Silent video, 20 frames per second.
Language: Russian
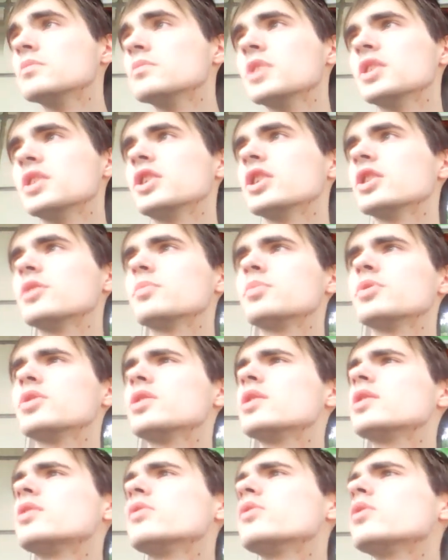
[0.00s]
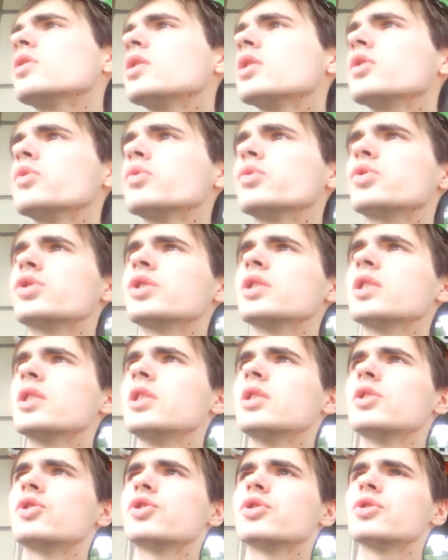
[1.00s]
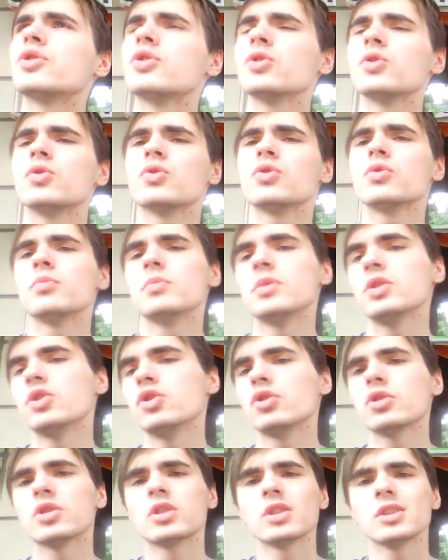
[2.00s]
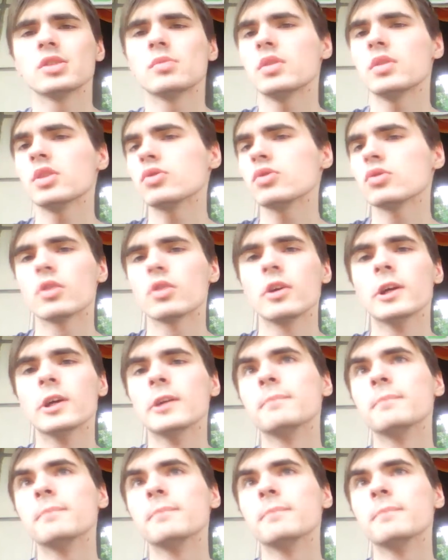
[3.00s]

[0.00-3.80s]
А сейчас, после того, как узнали, что на YouTube еще зарабатывают,